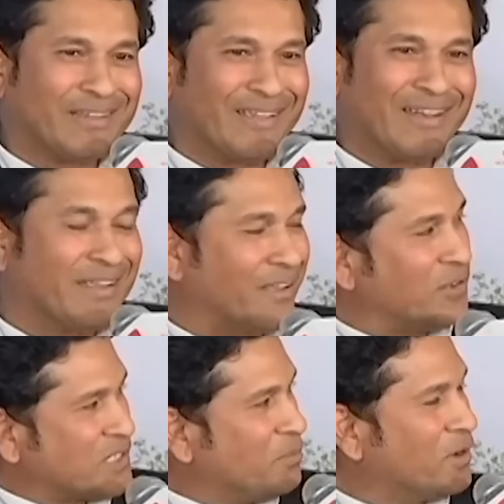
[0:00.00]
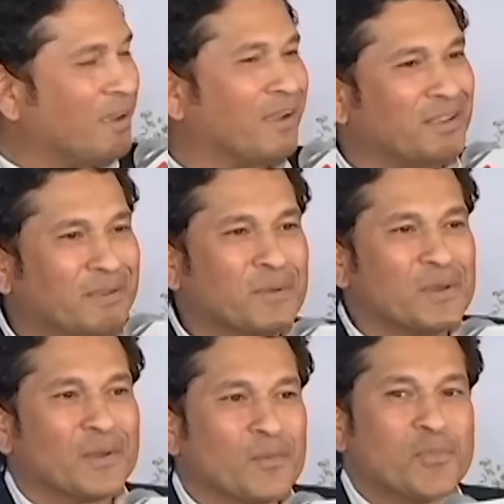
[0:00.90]
थी ये नहीं कि वसीम ने कहा कि
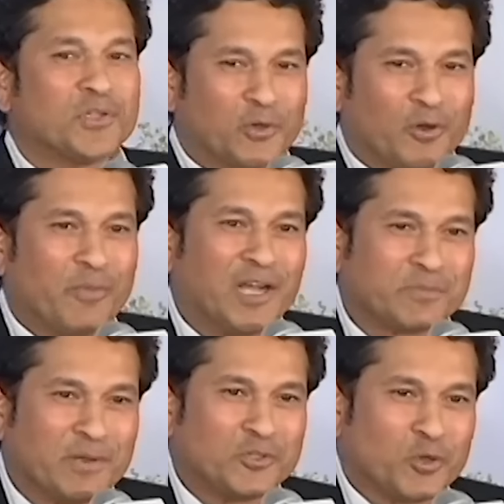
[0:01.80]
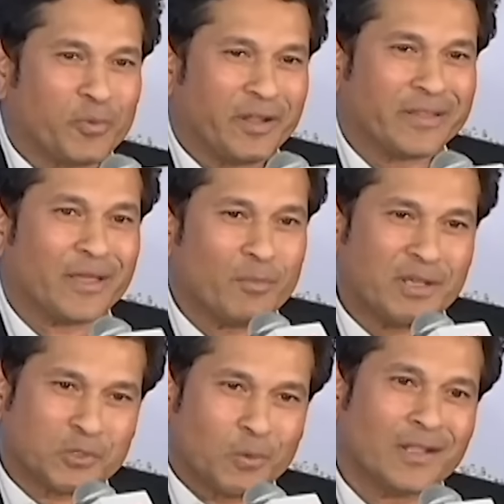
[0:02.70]
मेच्योर्ड बैट्समैन चुप रहते हैं
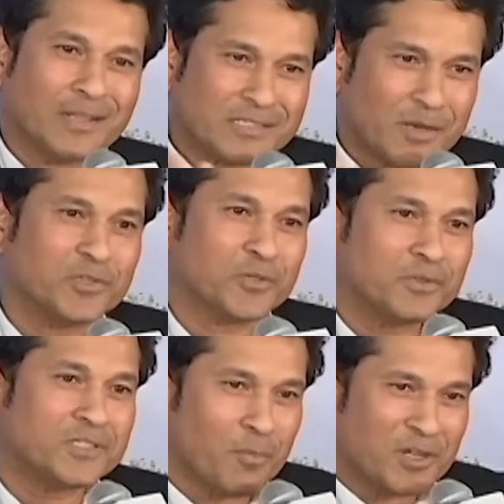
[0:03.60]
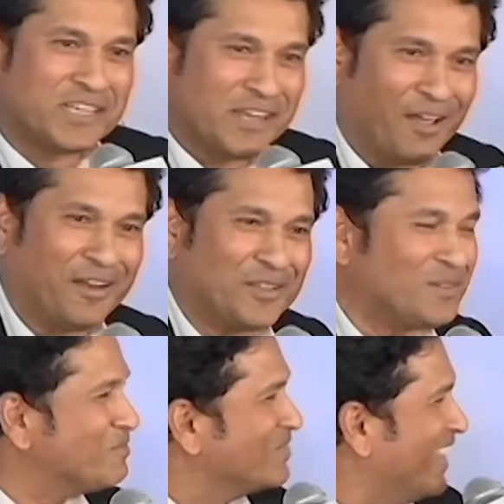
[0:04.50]
मैं 16 था इसलिए मुझे कुछ समझ नहीं आ रहा था